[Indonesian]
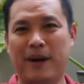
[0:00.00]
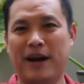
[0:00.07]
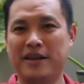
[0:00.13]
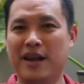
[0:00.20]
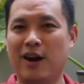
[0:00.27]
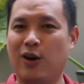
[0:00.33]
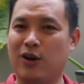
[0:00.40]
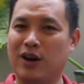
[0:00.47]

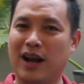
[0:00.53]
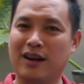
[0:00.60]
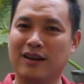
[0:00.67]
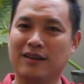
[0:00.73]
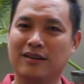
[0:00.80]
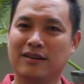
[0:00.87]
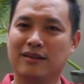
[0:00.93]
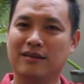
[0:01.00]
Banyak
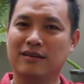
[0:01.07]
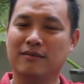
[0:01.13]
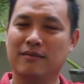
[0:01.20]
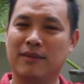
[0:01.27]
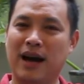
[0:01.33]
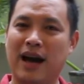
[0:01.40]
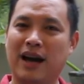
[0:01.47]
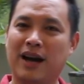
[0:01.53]
orang
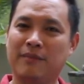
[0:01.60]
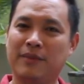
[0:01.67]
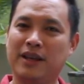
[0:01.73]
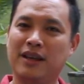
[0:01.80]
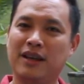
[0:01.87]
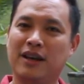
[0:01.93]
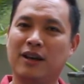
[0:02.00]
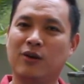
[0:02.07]
menganggap
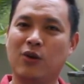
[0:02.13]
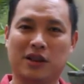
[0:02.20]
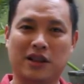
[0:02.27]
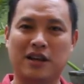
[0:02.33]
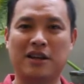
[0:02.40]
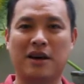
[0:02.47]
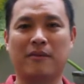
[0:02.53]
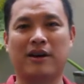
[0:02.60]
ini
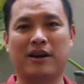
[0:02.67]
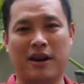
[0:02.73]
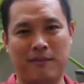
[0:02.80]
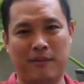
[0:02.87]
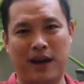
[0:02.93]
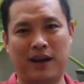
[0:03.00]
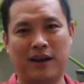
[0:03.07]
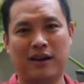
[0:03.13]
kekuatan yang
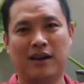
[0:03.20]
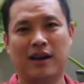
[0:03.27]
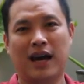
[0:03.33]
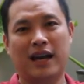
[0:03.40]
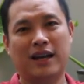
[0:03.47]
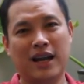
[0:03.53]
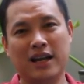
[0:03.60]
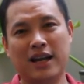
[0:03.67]
remeh.
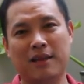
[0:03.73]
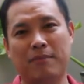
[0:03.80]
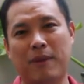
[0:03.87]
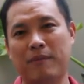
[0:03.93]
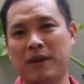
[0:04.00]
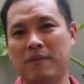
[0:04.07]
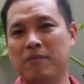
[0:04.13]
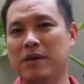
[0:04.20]
Anda lihat
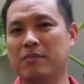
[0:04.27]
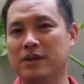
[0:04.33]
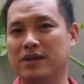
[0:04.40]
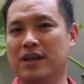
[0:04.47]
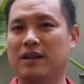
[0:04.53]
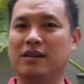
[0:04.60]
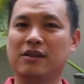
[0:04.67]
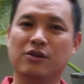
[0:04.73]
pemimpin
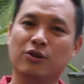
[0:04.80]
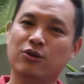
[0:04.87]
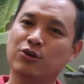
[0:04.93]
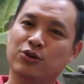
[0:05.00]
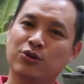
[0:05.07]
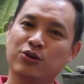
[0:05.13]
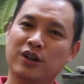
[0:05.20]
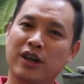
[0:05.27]
besar di
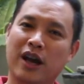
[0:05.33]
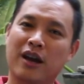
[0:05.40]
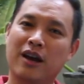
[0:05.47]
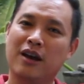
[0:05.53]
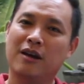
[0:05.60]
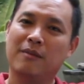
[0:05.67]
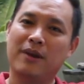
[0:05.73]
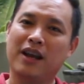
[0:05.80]
seluruh dunia,
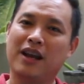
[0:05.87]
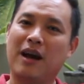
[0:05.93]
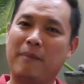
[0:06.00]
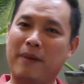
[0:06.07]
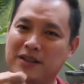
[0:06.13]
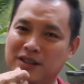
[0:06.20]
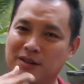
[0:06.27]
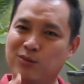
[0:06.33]

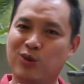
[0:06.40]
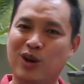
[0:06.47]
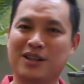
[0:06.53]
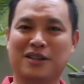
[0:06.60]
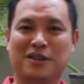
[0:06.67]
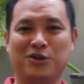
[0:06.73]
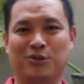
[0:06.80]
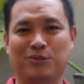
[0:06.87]
mereka pasti murah
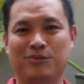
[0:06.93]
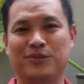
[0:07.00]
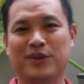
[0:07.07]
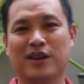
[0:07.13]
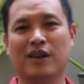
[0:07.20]
senyum.